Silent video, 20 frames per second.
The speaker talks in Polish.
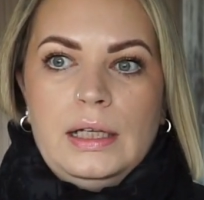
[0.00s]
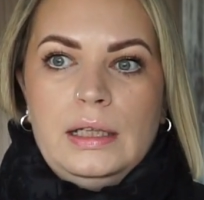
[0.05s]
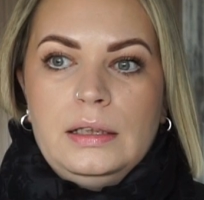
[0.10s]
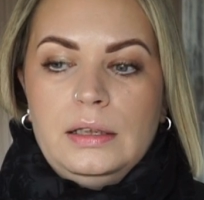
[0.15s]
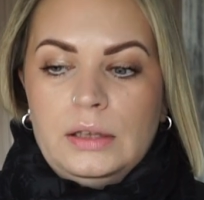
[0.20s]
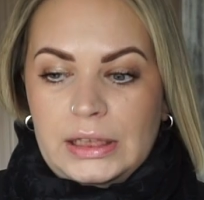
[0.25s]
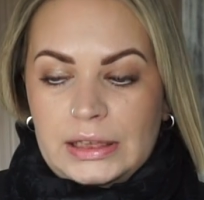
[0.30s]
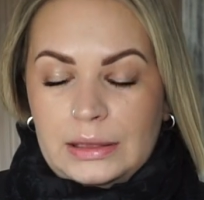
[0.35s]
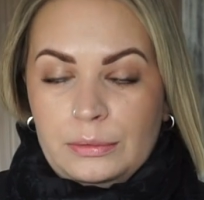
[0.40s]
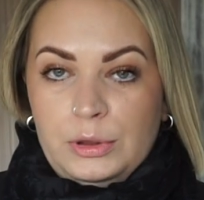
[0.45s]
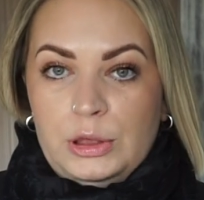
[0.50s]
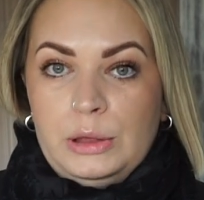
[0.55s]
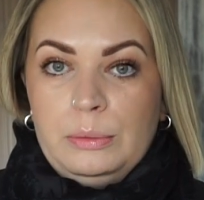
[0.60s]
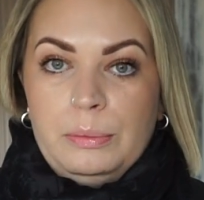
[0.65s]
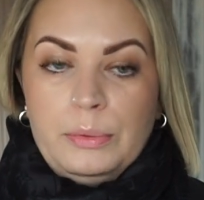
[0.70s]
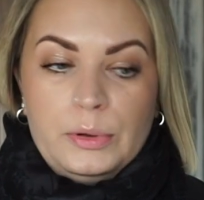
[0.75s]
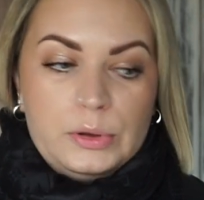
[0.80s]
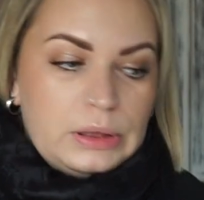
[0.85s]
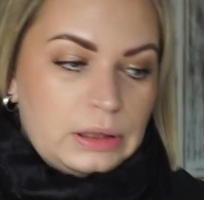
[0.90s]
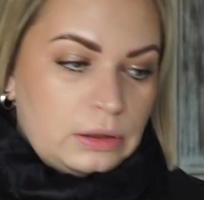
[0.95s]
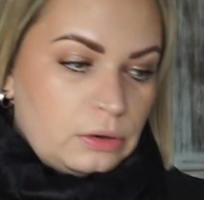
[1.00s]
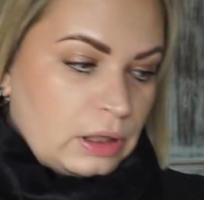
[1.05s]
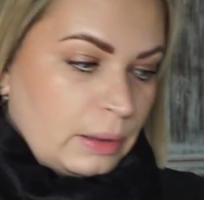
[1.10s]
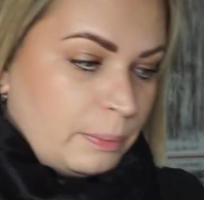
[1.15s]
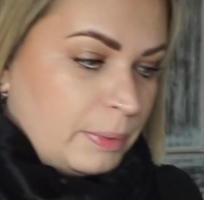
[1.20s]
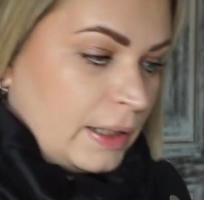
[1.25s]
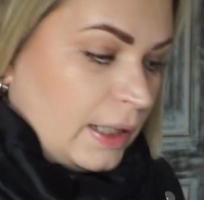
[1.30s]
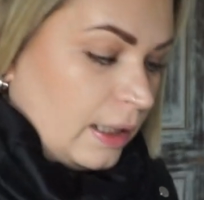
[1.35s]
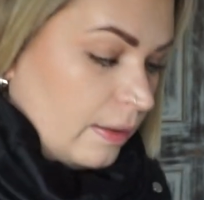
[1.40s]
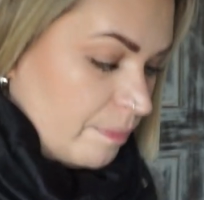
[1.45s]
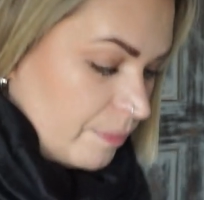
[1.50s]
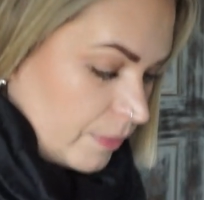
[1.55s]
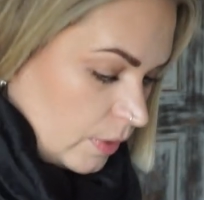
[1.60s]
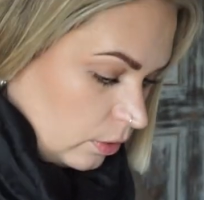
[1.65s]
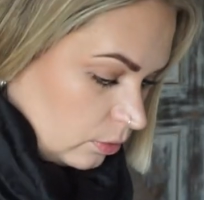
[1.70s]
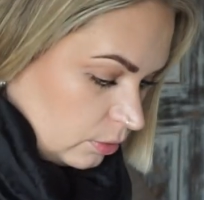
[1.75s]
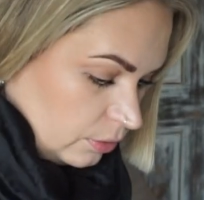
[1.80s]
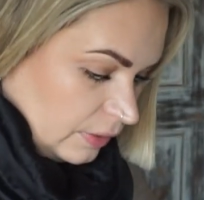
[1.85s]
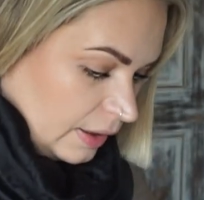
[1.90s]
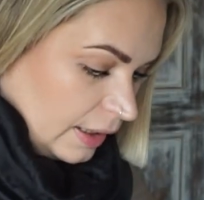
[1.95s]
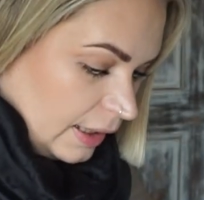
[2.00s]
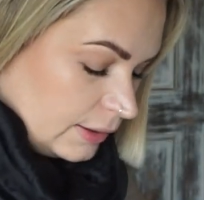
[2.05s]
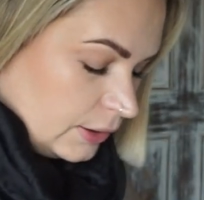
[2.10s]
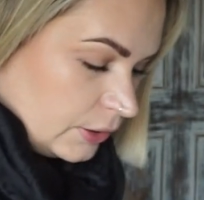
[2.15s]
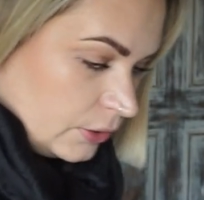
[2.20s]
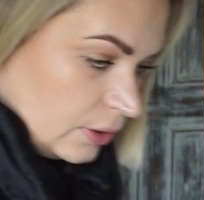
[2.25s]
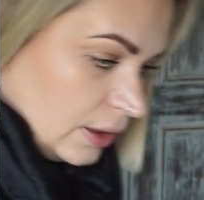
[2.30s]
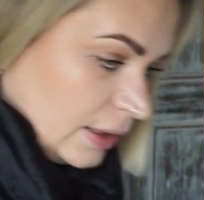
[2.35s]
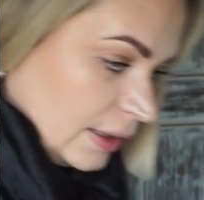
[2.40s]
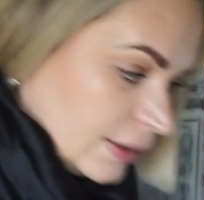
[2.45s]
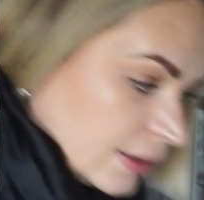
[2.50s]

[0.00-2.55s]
No czasami się po prostu torebka otwiera, co nie